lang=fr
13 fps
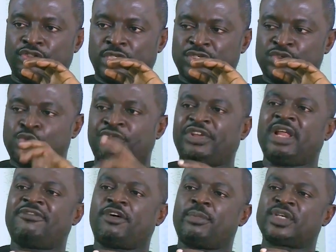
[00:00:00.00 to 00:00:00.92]
j'ai suivi
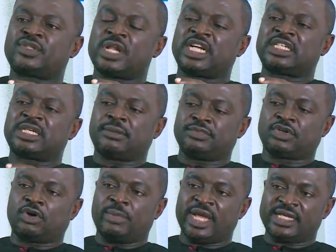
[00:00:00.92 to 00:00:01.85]
des formations à la Chambre du
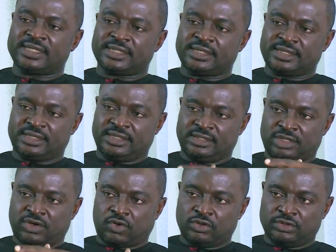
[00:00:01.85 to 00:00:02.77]
commerce
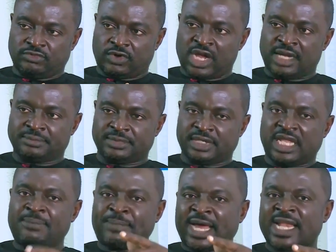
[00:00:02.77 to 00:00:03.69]
de Côte d'Ivoire,
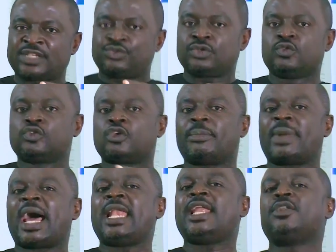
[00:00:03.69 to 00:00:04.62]
et par la suite, nous sommes
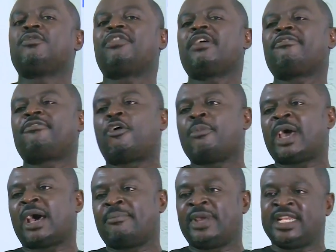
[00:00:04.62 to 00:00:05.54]
allés nous faire
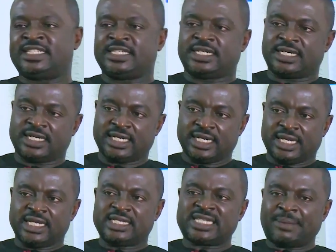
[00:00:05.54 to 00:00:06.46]
former en Belgique.
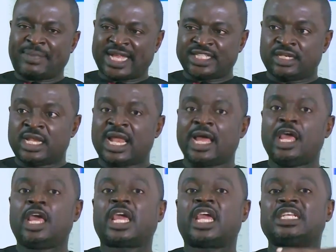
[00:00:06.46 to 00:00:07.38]
C'est à de là
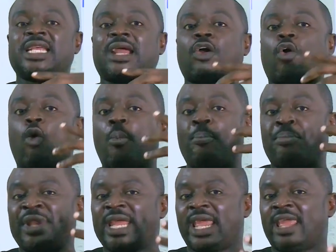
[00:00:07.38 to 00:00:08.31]
j'ai
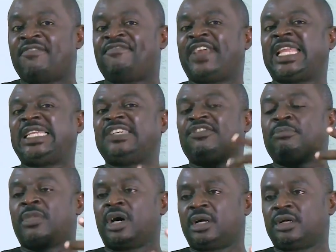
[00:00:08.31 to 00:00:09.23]
compris
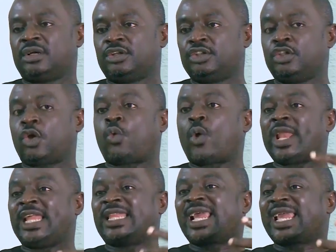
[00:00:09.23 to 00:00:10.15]
effectivement de
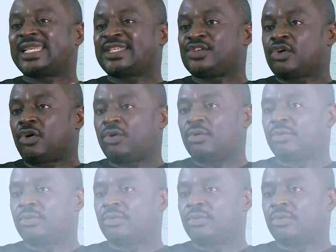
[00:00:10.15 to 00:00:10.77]
quoi il était question.